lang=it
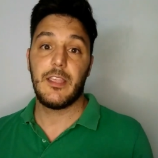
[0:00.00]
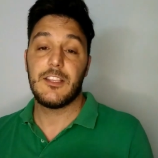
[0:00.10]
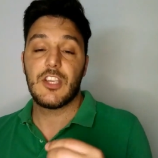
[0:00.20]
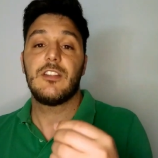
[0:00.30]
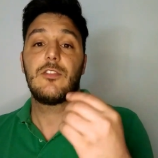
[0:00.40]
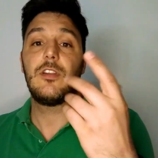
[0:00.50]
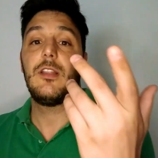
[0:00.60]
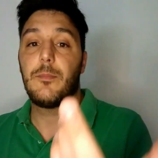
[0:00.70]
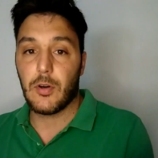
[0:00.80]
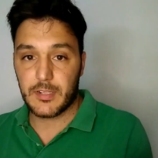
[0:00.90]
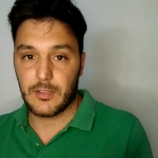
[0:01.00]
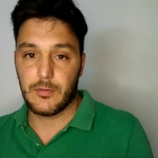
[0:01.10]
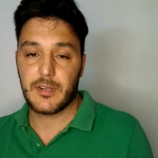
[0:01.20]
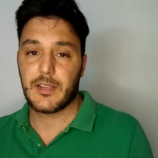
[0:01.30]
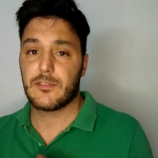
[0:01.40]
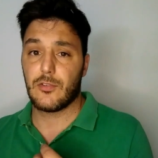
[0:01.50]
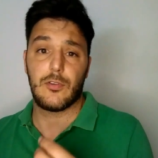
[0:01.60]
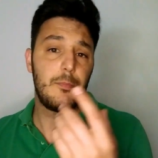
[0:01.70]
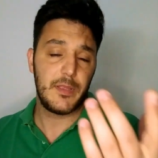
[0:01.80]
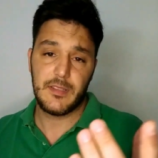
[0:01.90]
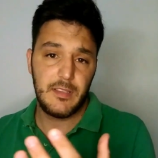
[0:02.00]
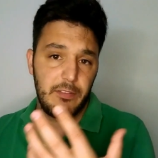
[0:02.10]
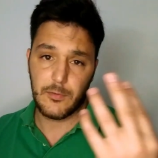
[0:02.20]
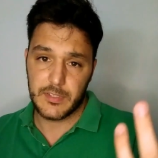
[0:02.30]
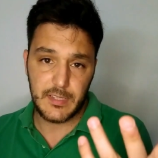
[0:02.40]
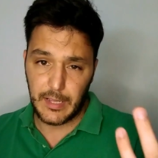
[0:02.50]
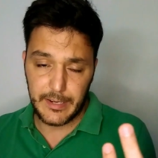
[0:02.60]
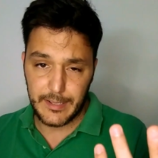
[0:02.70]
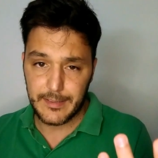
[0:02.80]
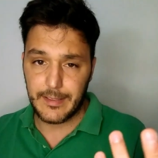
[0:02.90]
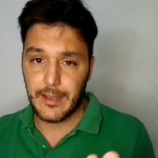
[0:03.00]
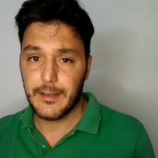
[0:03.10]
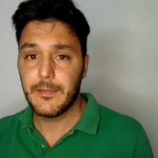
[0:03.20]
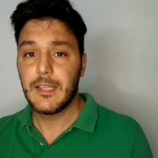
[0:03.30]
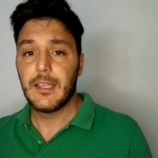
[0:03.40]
e i genitori li portano perché sono competitivi, questa è la realtà,